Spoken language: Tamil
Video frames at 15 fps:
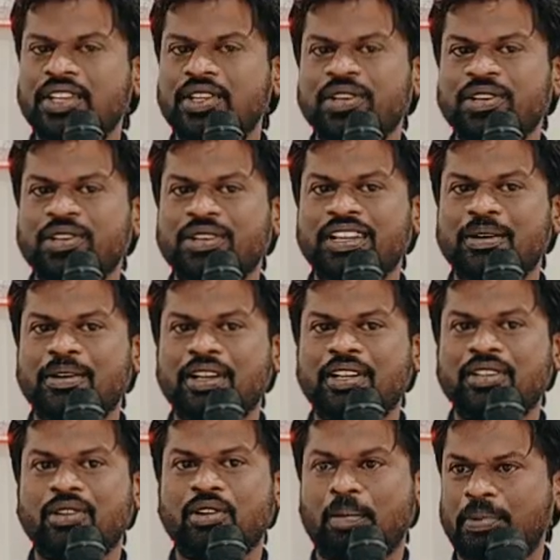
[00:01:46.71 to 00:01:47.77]
ஐயோன்னு சொன்னால் நம்ம
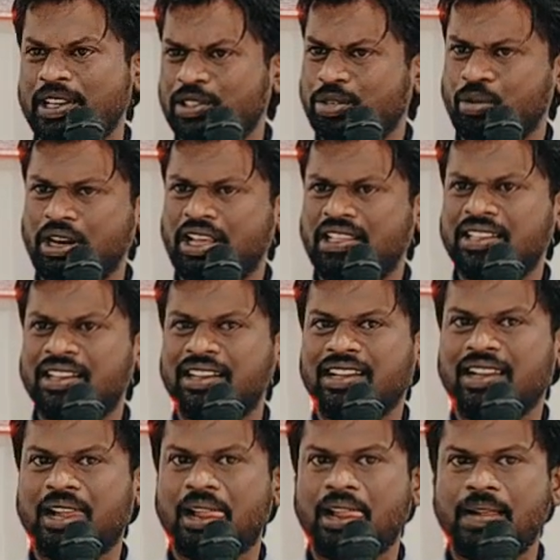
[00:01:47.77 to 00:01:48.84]
என்ன சொல்லுவோம் அப்படிலாம் சொல்லாதரா
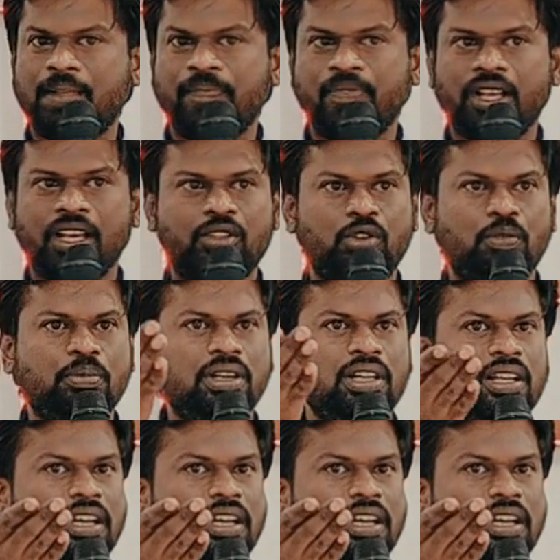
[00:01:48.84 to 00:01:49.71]
அது ரொம்ப